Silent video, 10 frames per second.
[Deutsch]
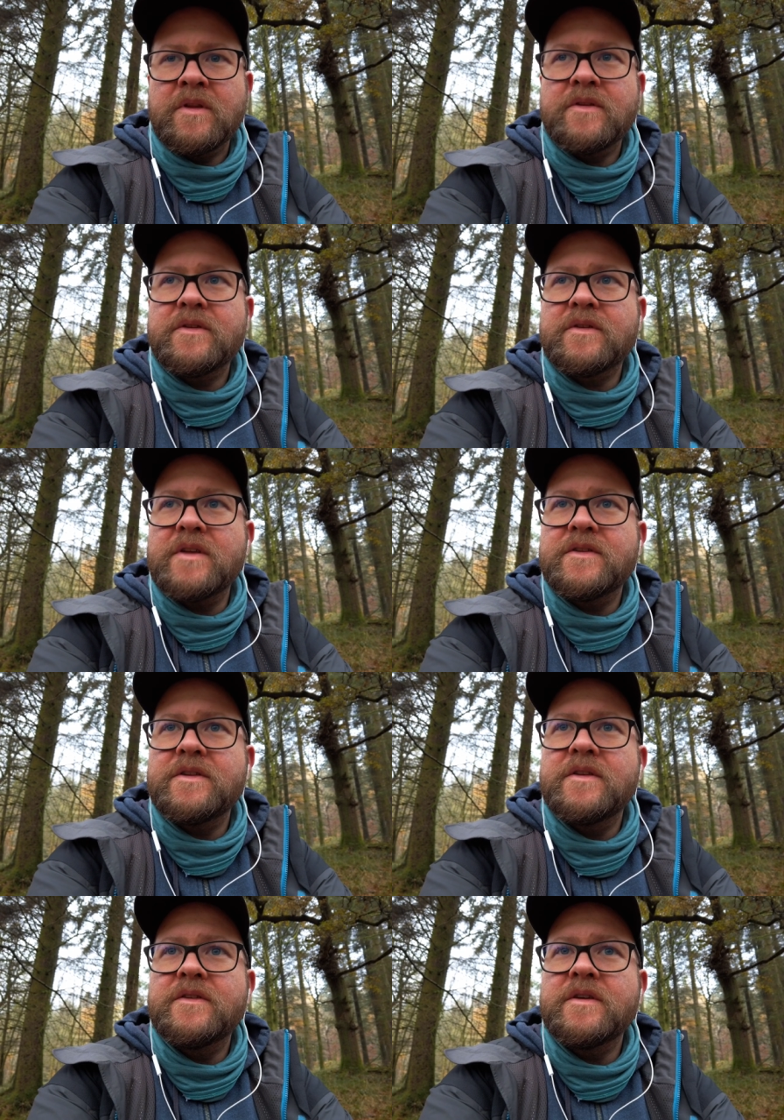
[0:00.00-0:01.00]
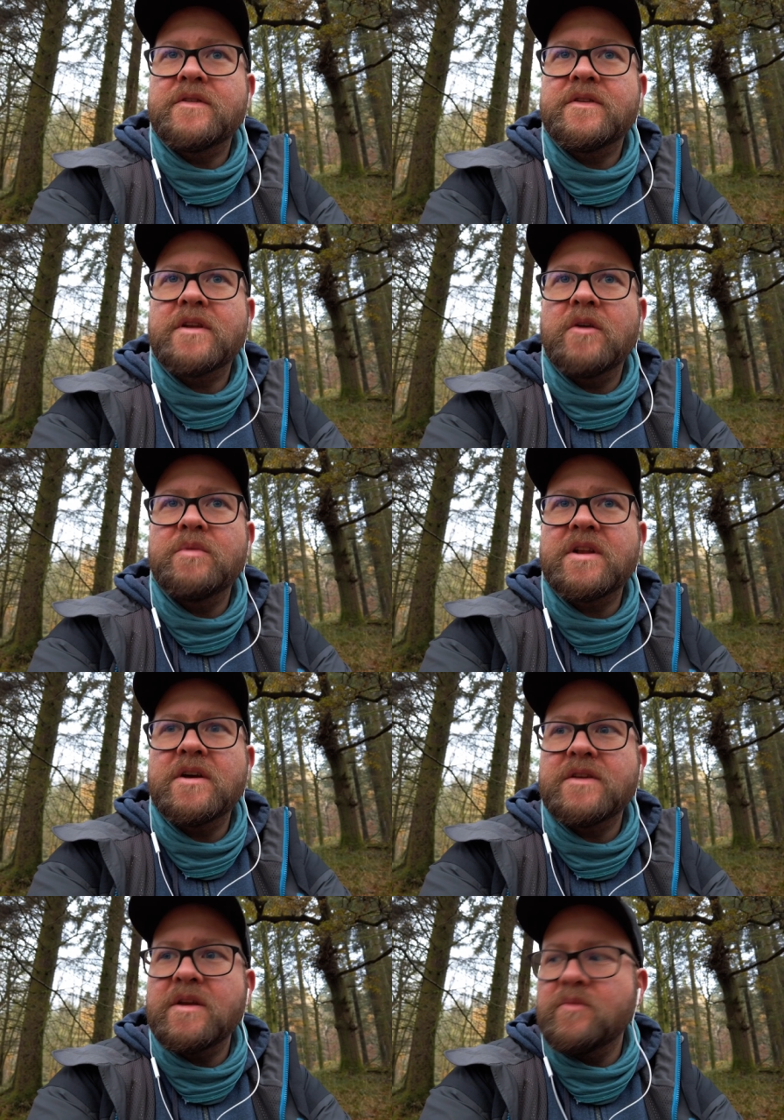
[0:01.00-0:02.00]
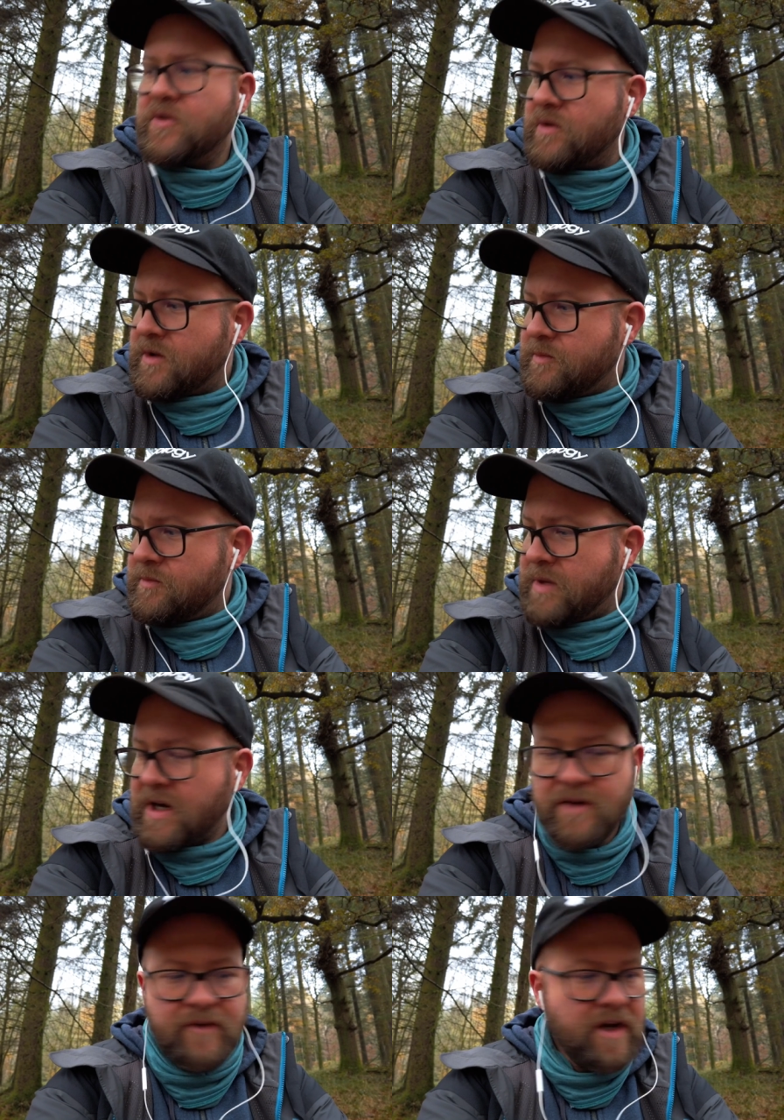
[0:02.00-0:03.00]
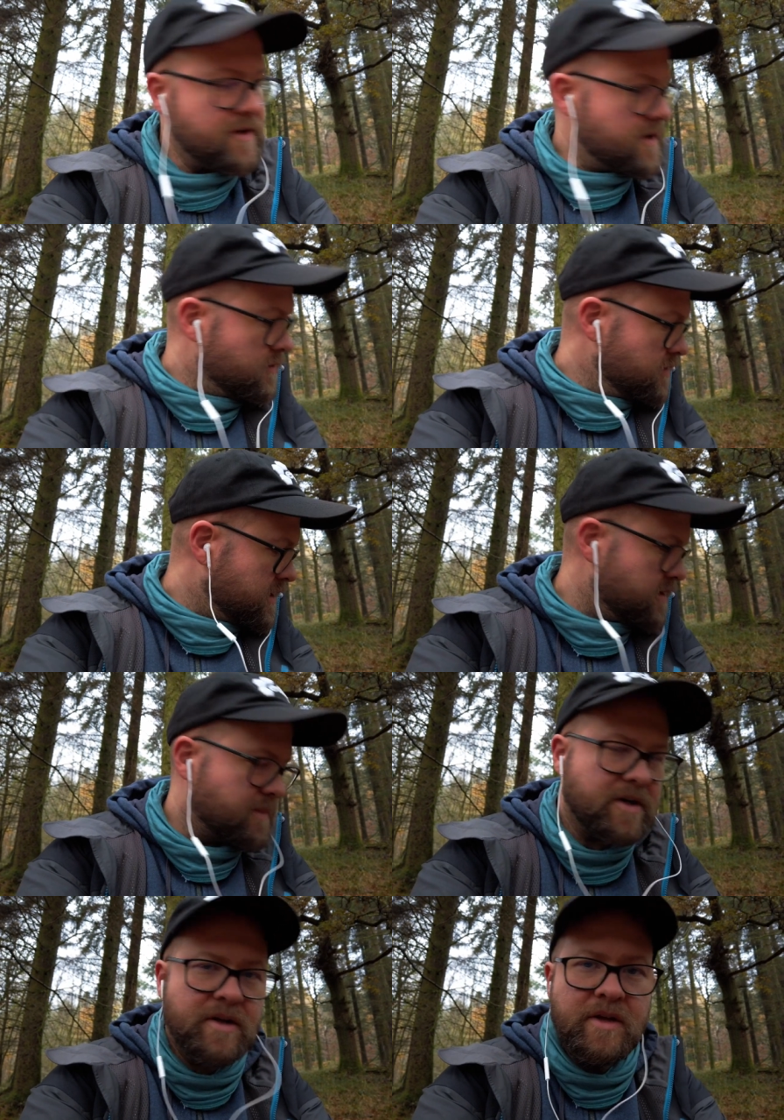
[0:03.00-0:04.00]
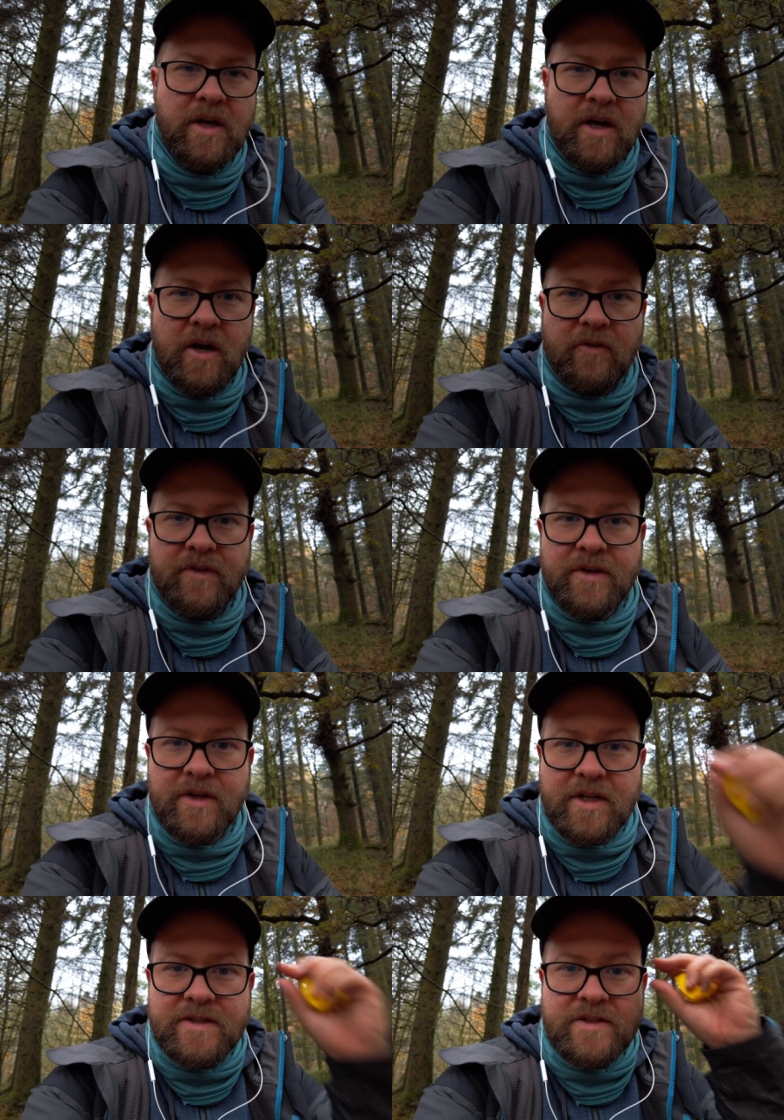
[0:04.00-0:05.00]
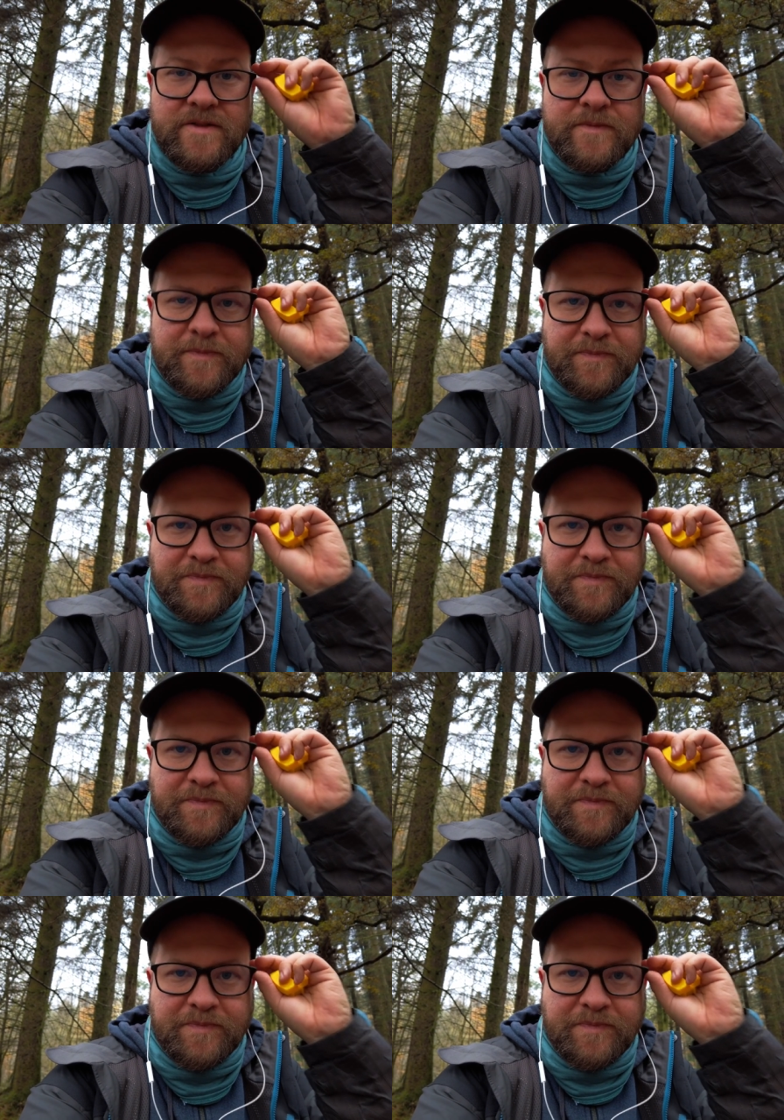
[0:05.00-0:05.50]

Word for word: Das ist ganz intensiv, dass ich glaube ich gleich gehen muss. Oder es pinkelt wirklich jeder Hund an die Bank, auf der ich hier glatt sitze.